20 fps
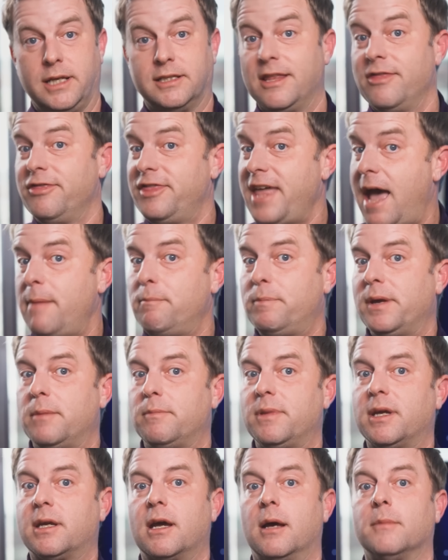И эта
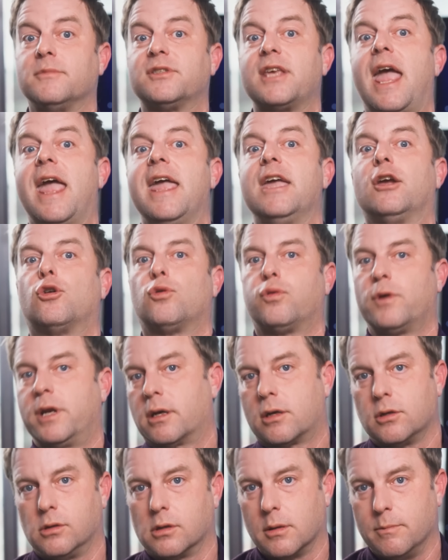часть становится важнейшим
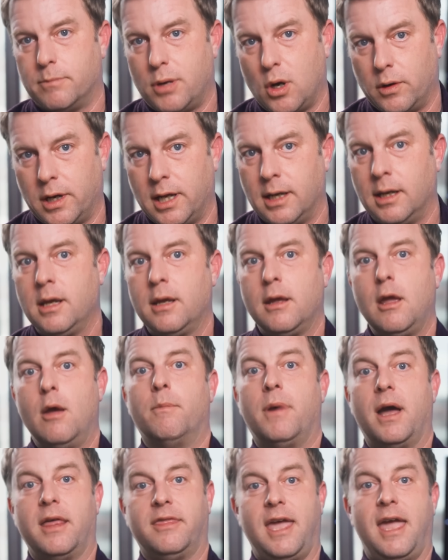компонентом к концу
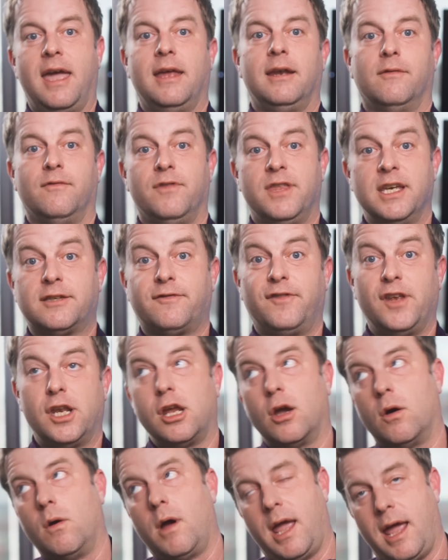этого и следующего
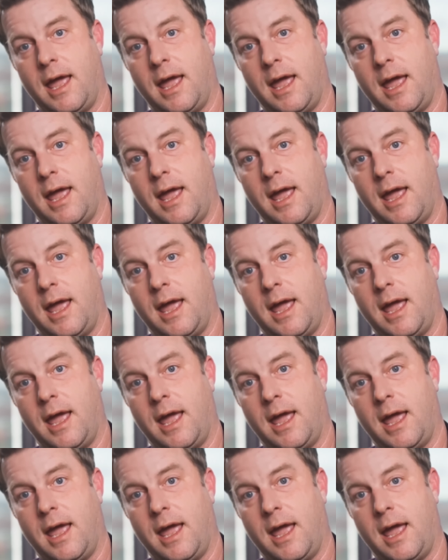видео.